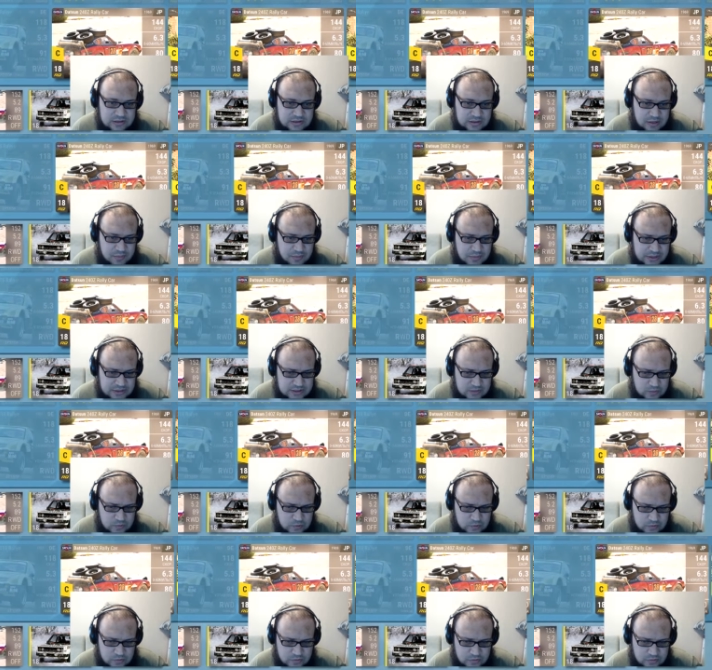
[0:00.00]
Да,
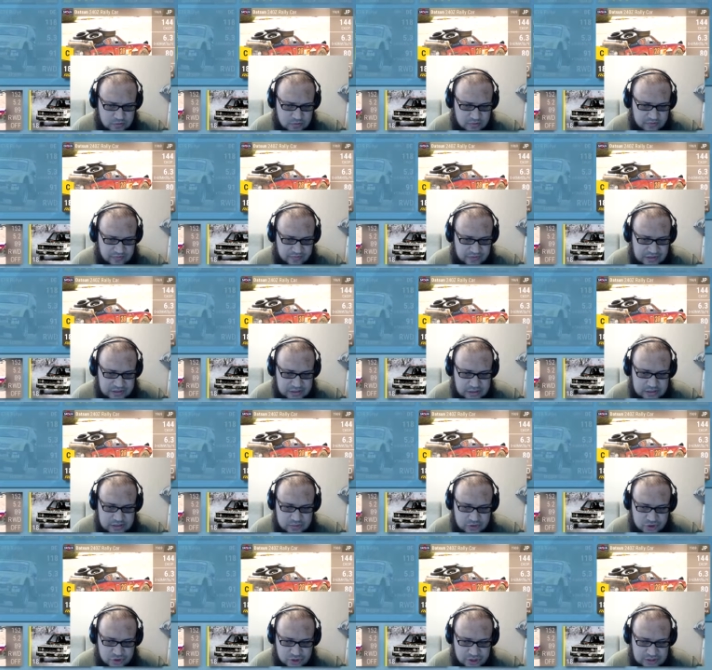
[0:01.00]
поэтому фиг я там
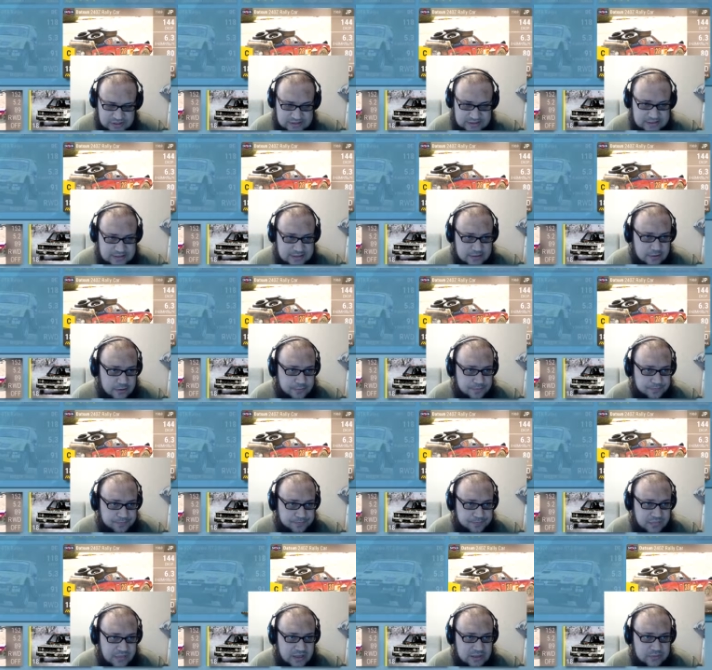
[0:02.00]
сейчас сделаю.
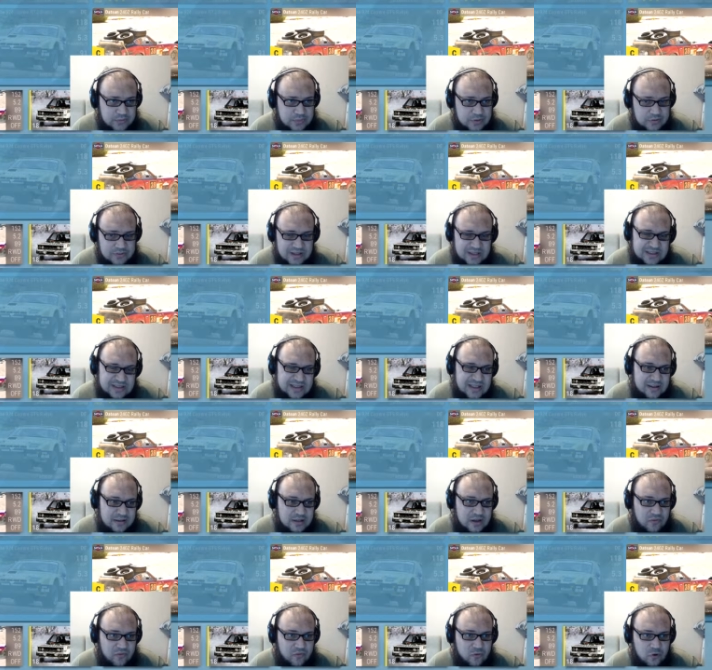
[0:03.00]
Надо, надо наверное,
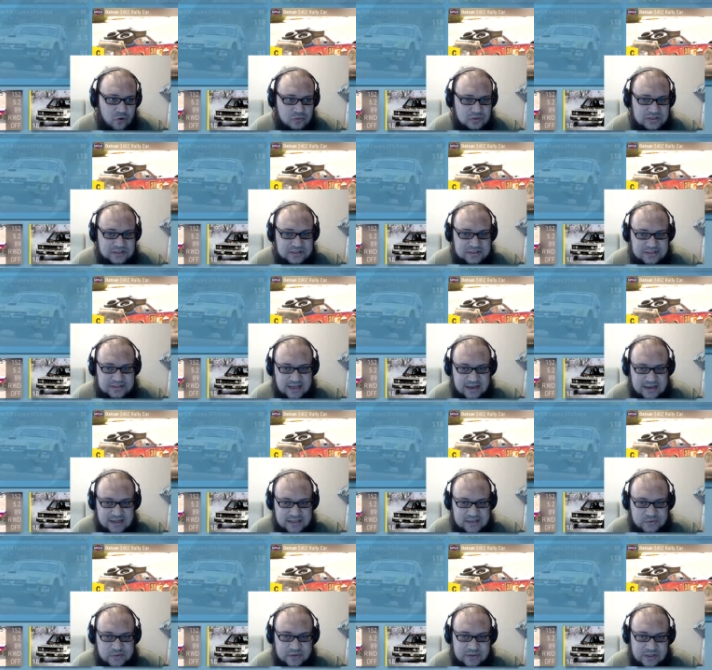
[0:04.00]
на форум
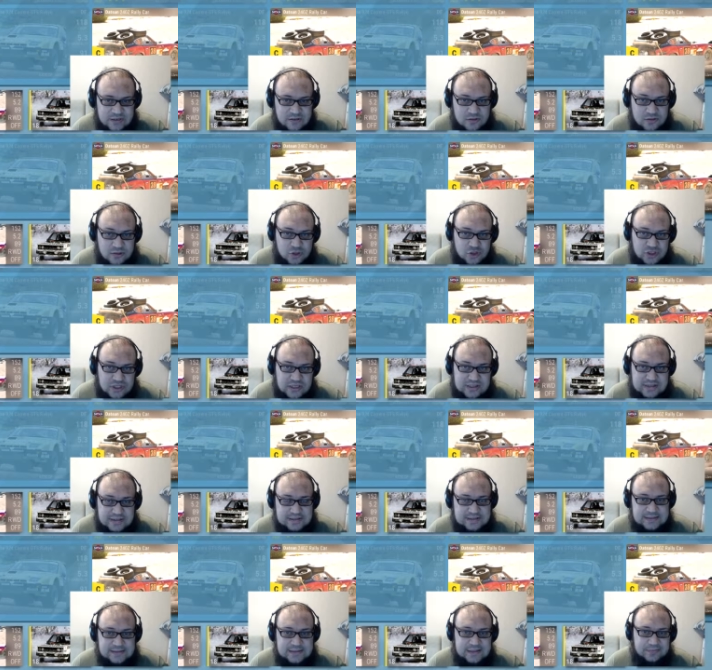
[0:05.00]
залезть, посмотреть, что за
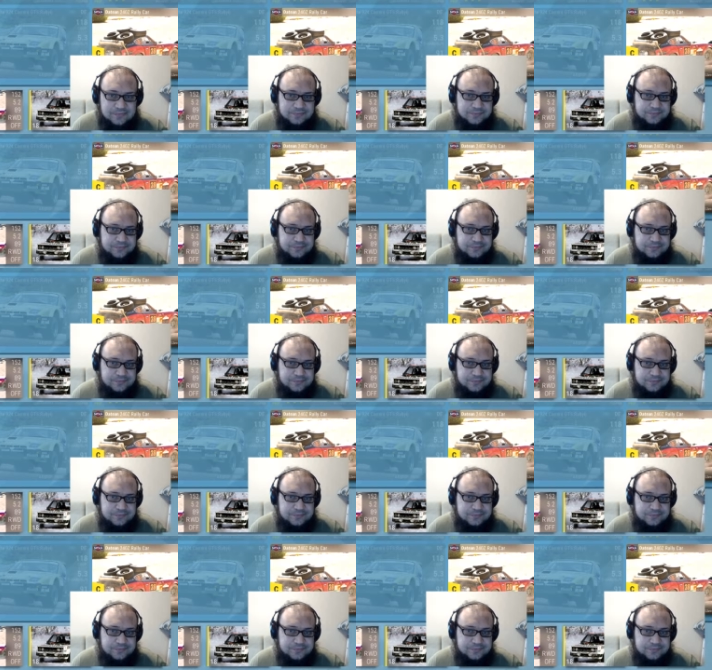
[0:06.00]
трассы там.